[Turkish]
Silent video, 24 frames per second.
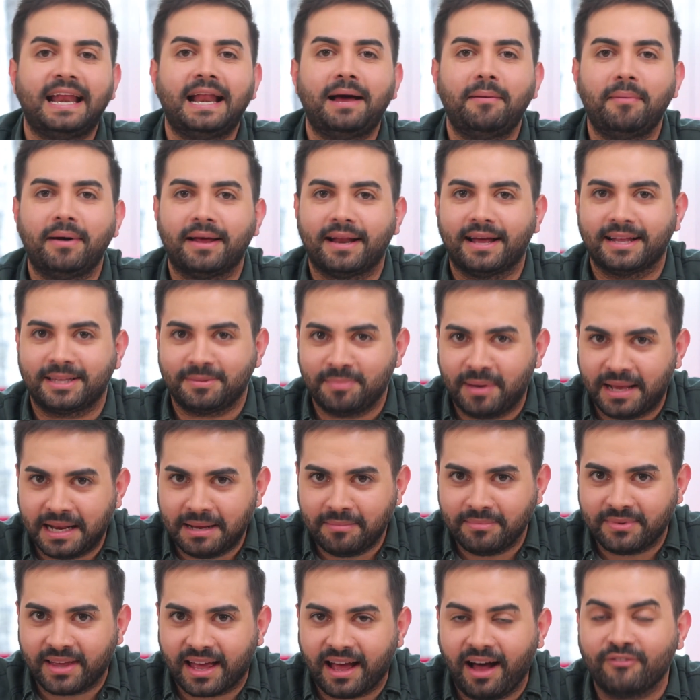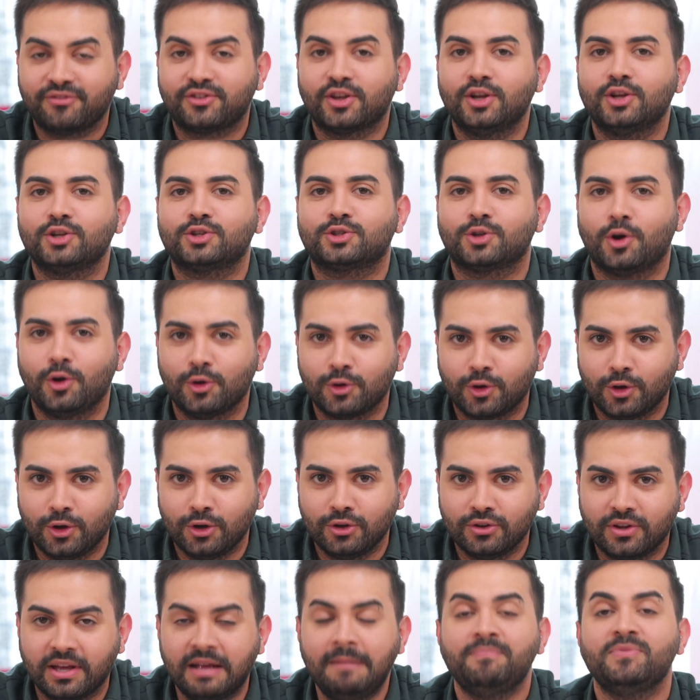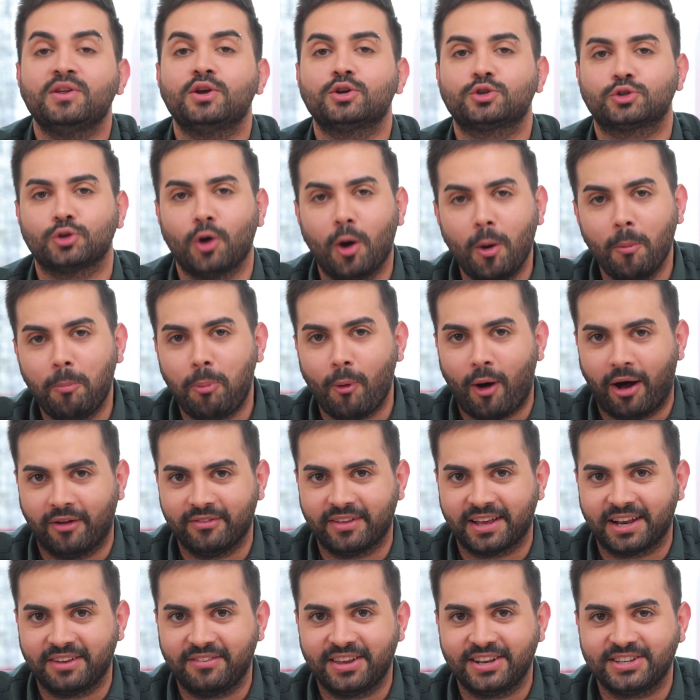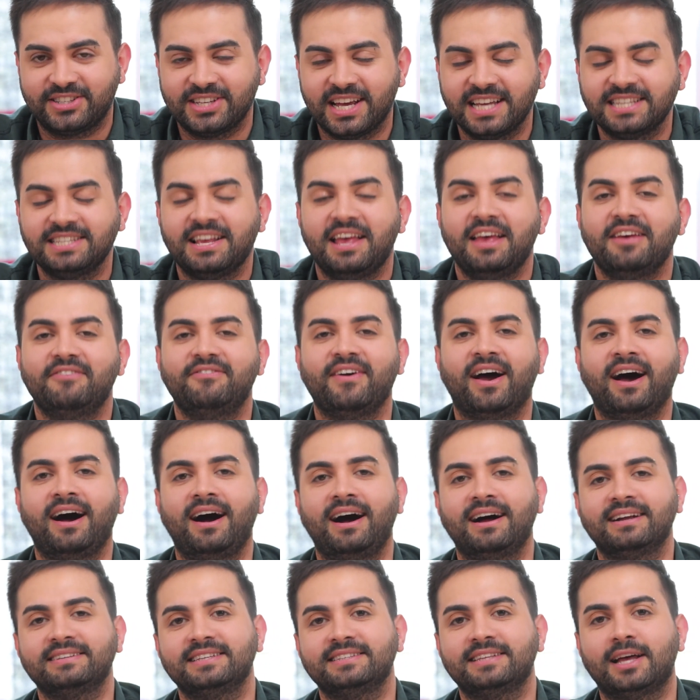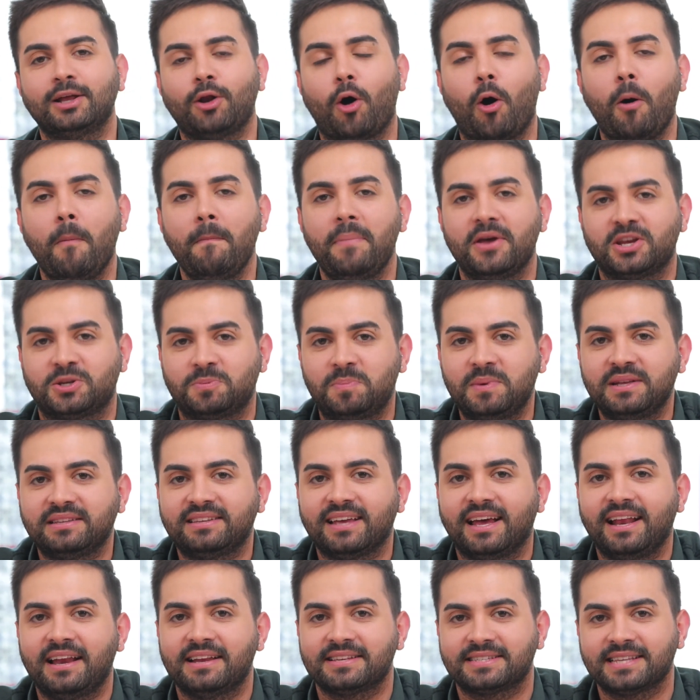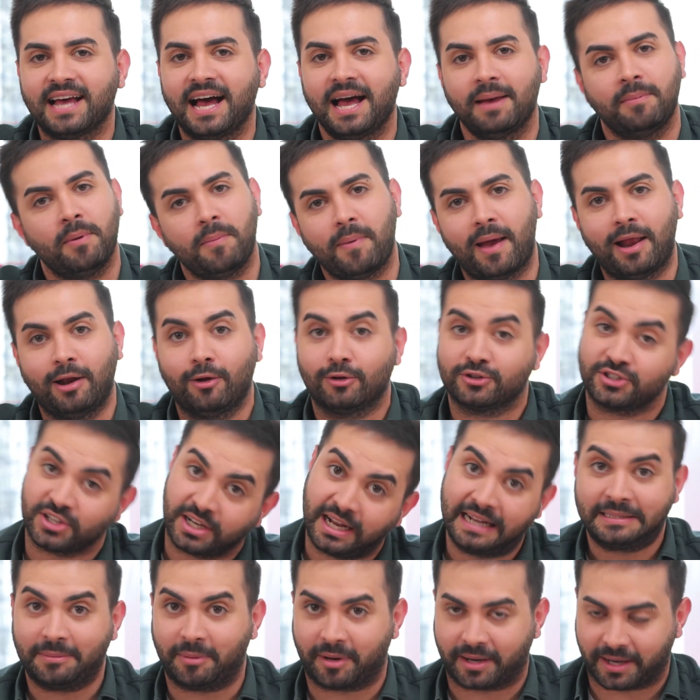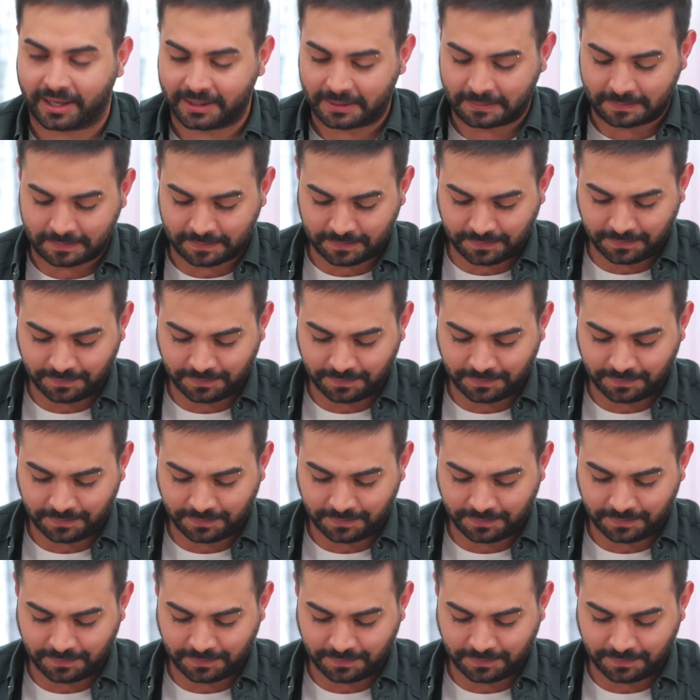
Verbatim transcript: Enamarat benim de haftanın son gününde son puanları vereceğiz. Ve ardından 15.000 TL'nin sahibi belli olacak. Hadi bakalım.